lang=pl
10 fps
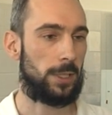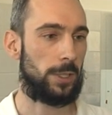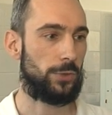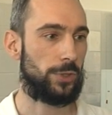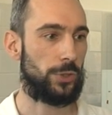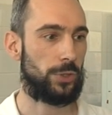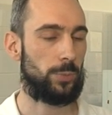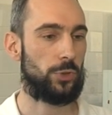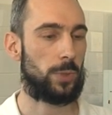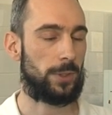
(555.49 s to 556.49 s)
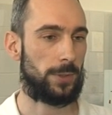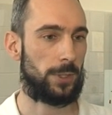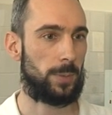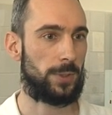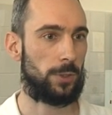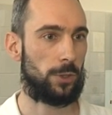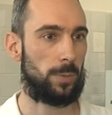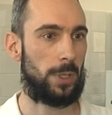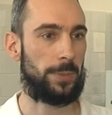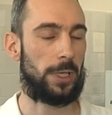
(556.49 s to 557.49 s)
e, czy też na przykład osoby z
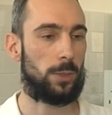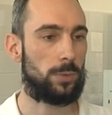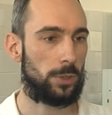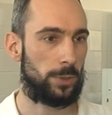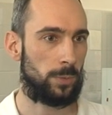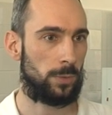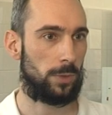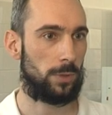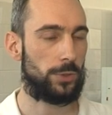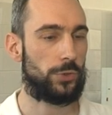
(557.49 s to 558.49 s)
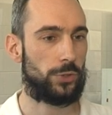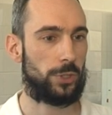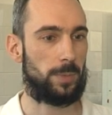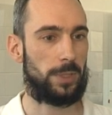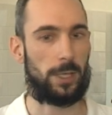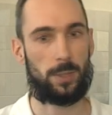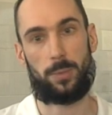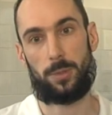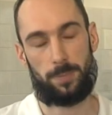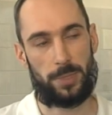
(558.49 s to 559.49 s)
chorobami autoimmunologicznymi
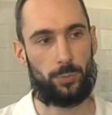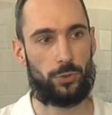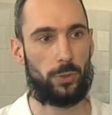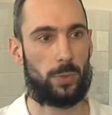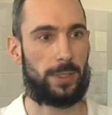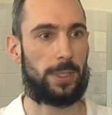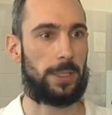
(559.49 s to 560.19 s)
albo na przykład